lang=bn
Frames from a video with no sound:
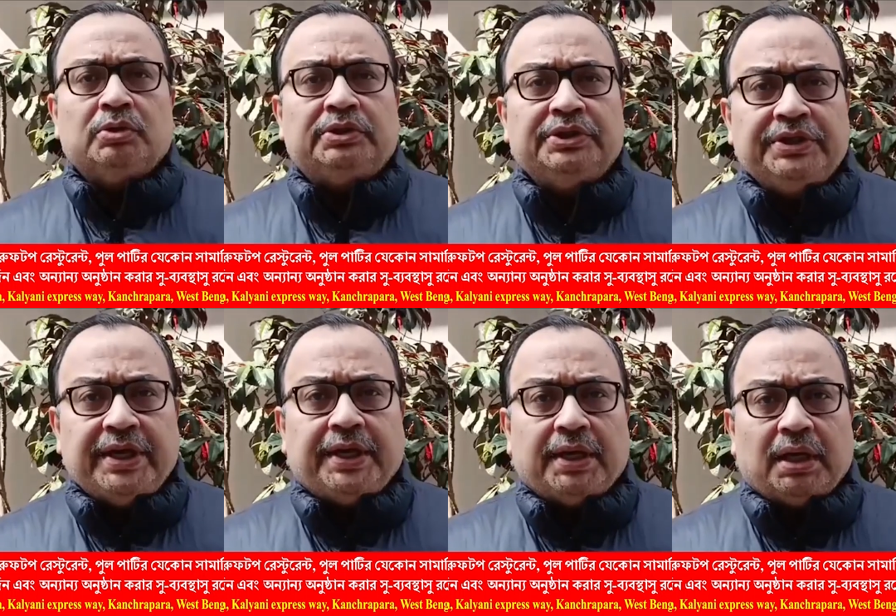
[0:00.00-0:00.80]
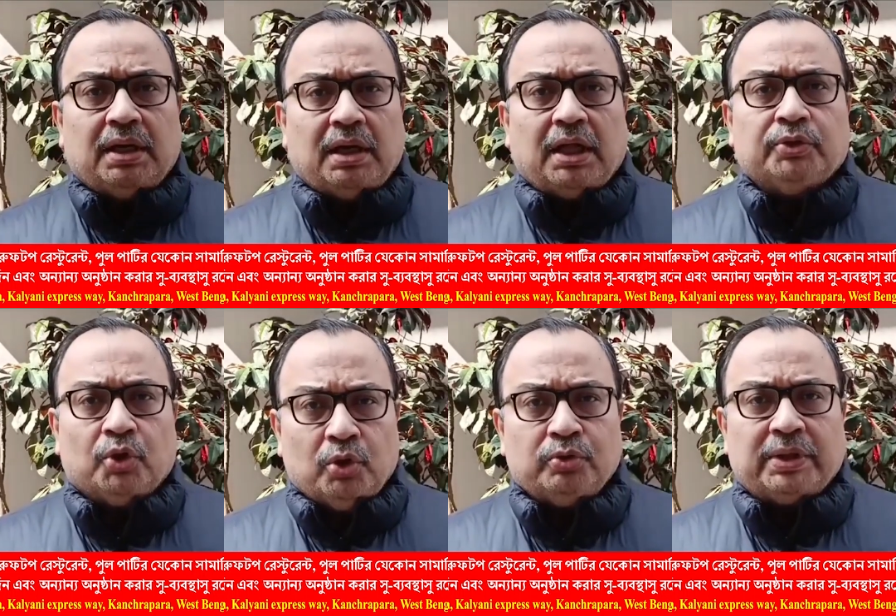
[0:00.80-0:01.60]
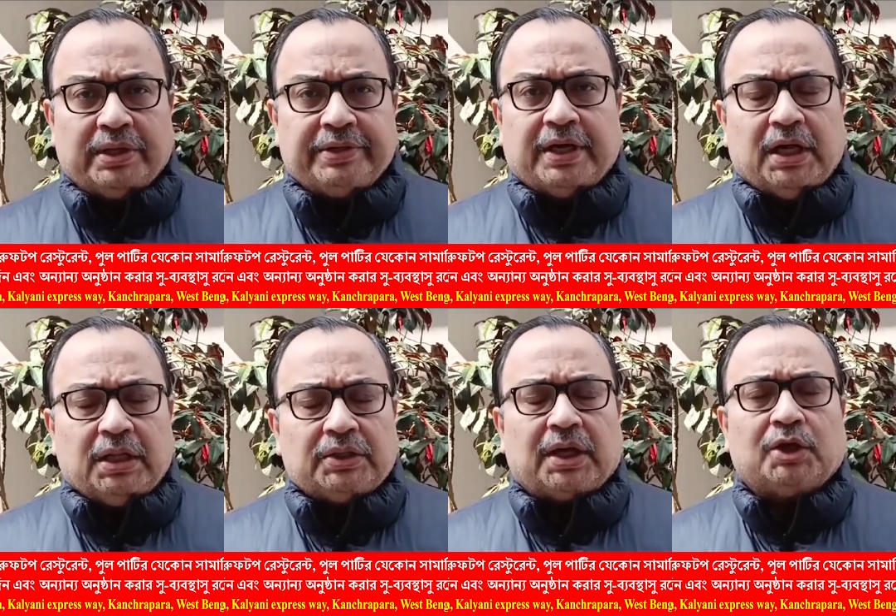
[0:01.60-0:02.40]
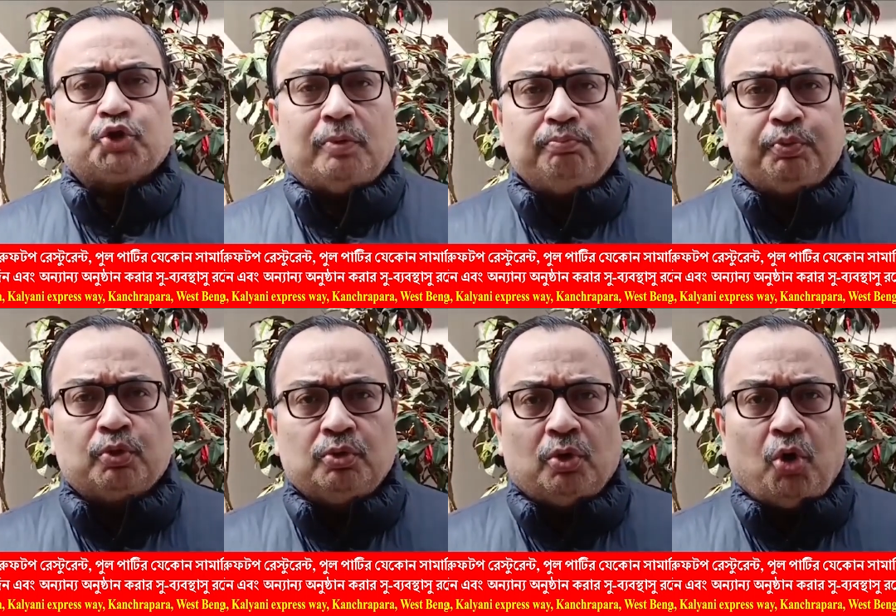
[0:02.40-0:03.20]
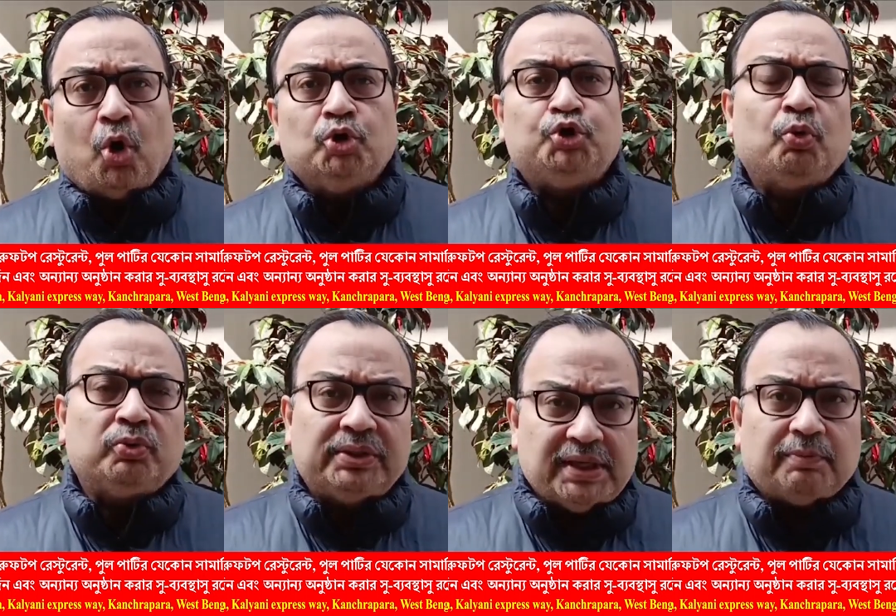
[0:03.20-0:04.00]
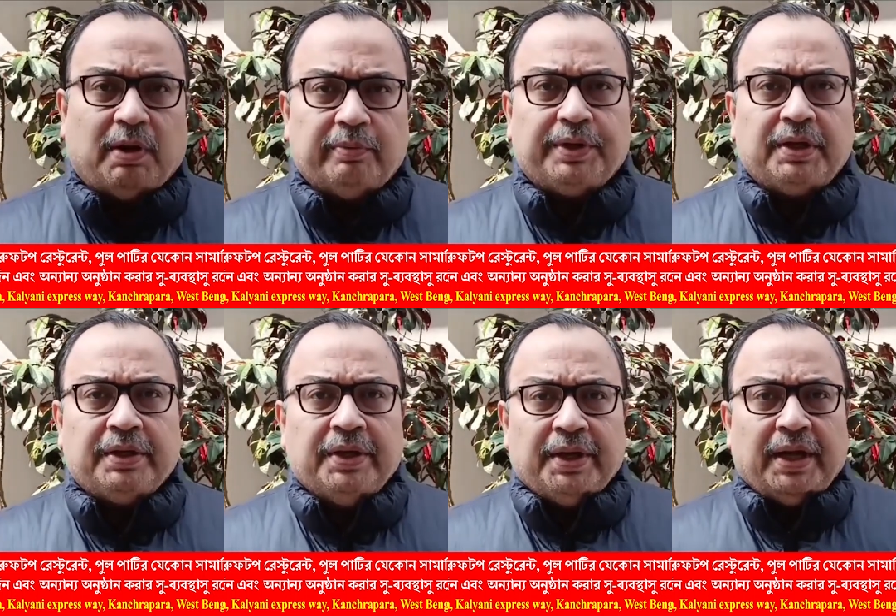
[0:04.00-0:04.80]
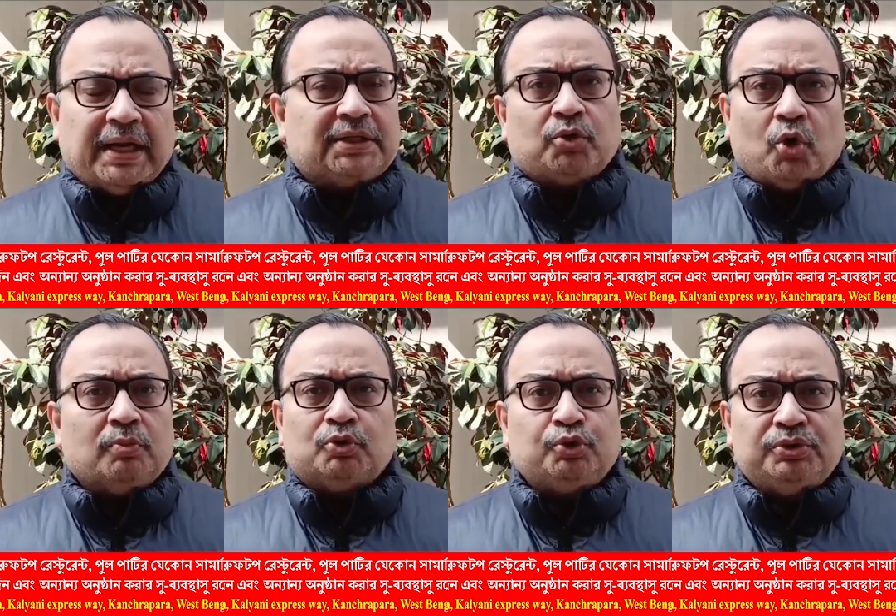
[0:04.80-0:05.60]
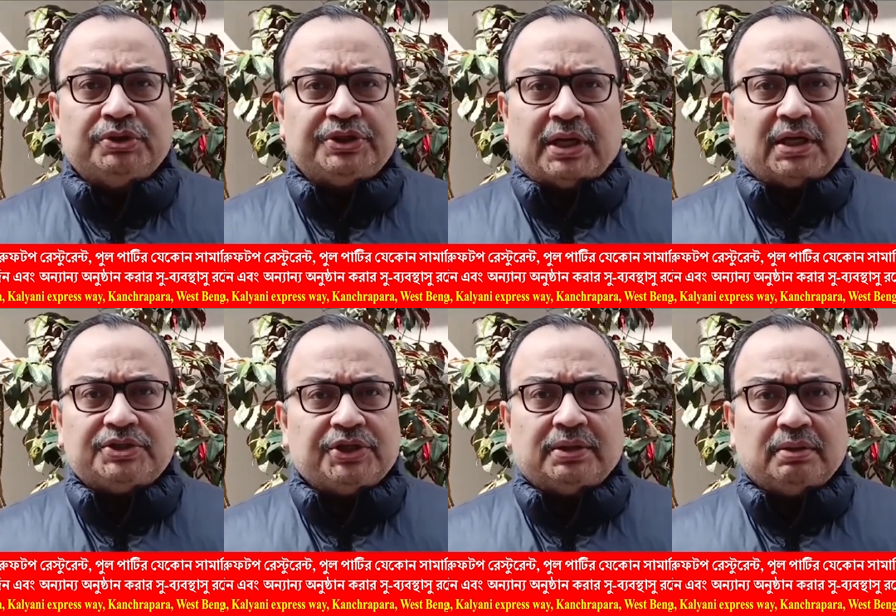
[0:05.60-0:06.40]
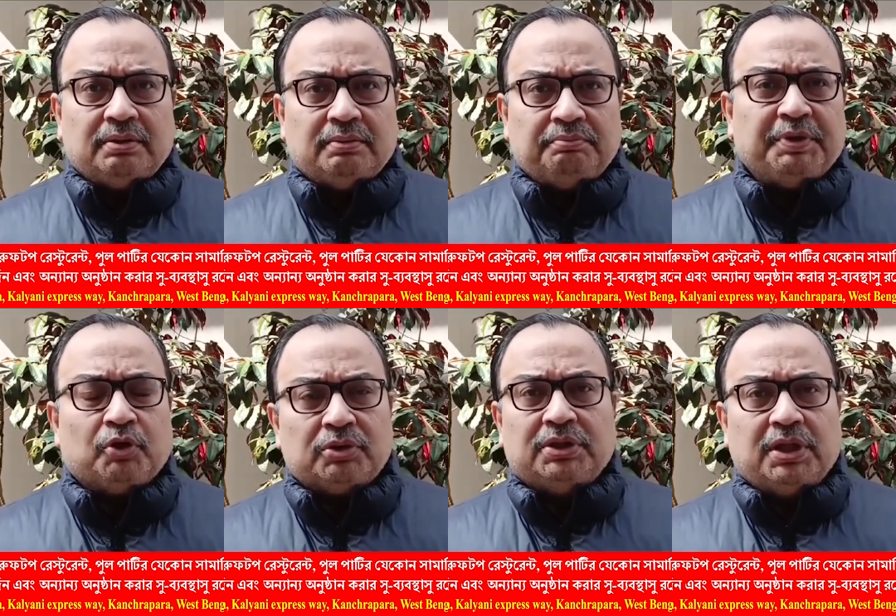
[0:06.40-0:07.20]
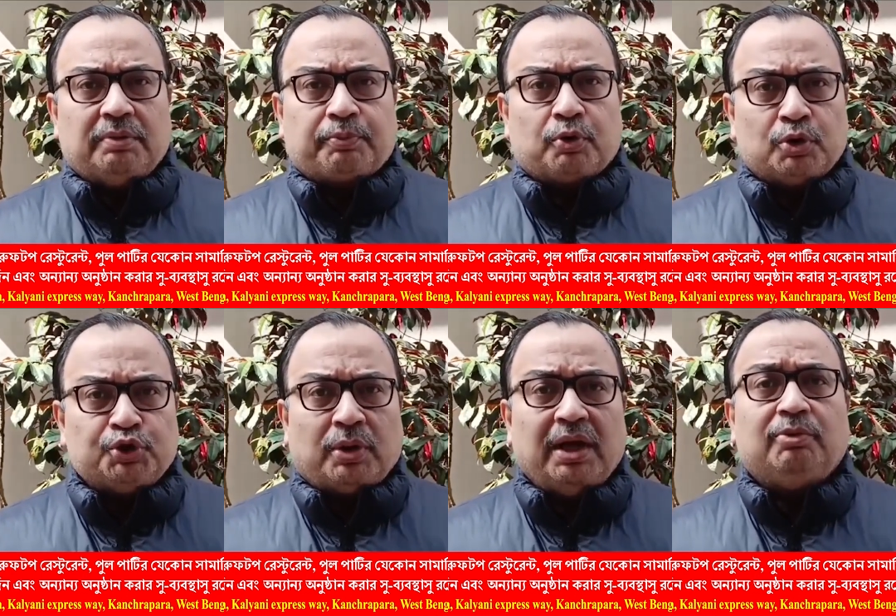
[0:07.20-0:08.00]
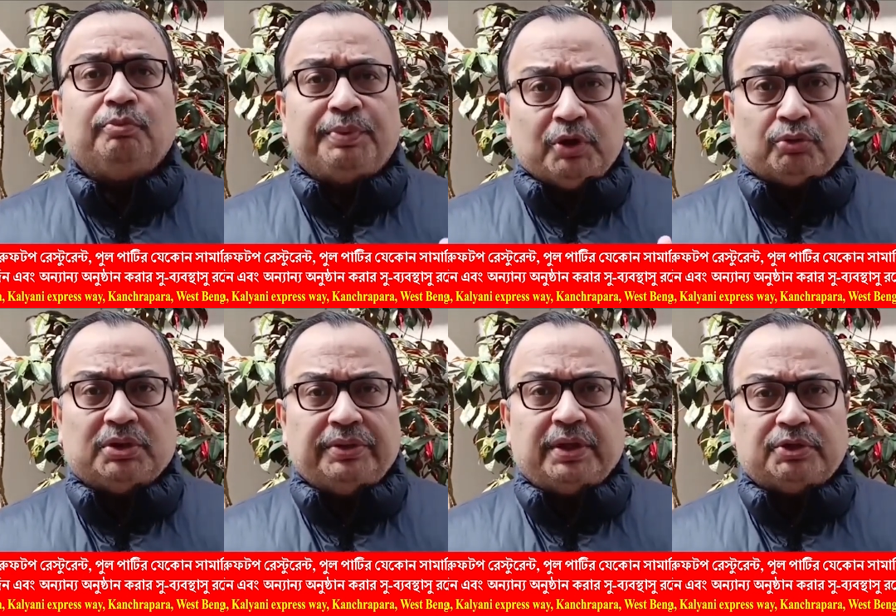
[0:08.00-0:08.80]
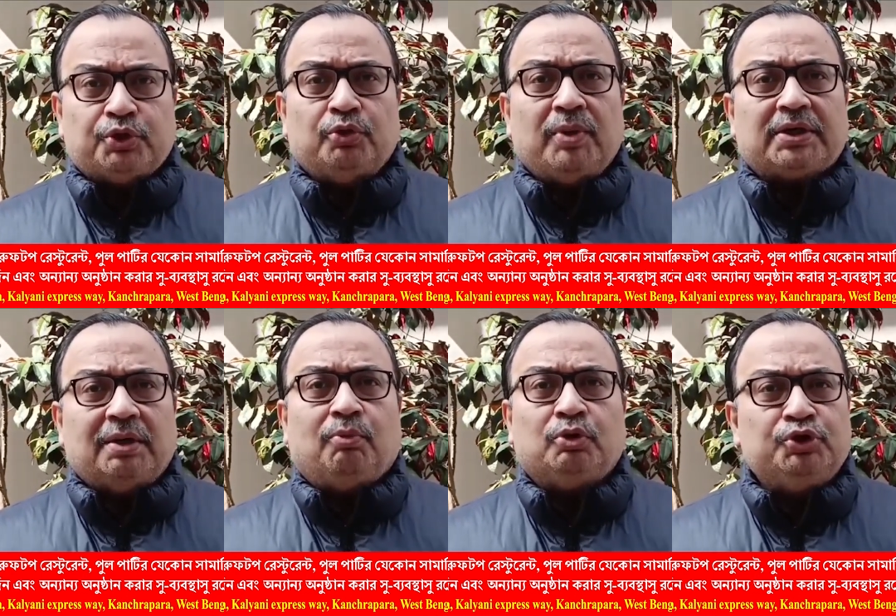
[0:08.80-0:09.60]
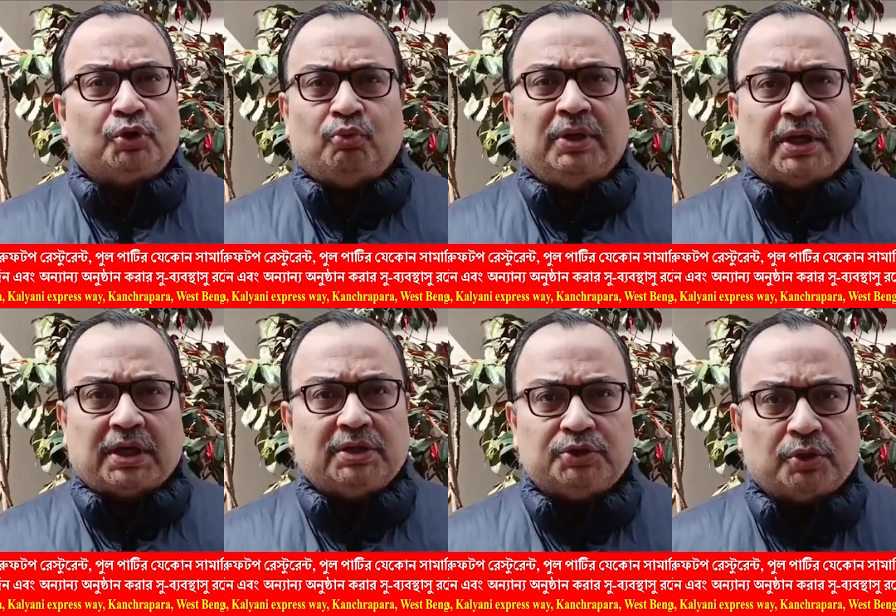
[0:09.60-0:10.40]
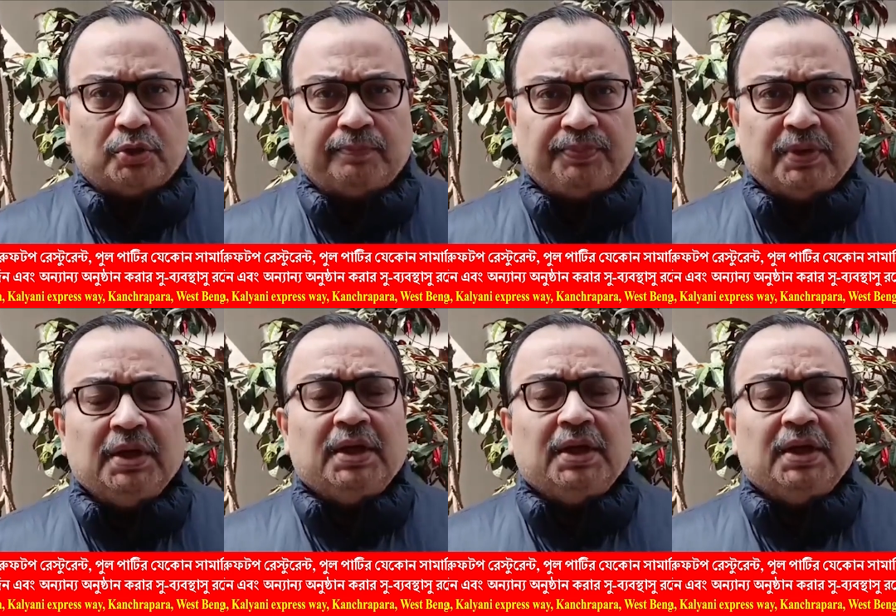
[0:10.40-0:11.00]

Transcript: দেখুন ডিএ আন্দোলনকারীরা তারা সম্পূর্ণ অযৌক্তিকভাবে একটা কর্মসূচি চালাচ্ছেন বিরোধীদের প্ররোচনা এবং বিরোধীদের জন্য একটা মঞ্চ খুলে রাখার জন্য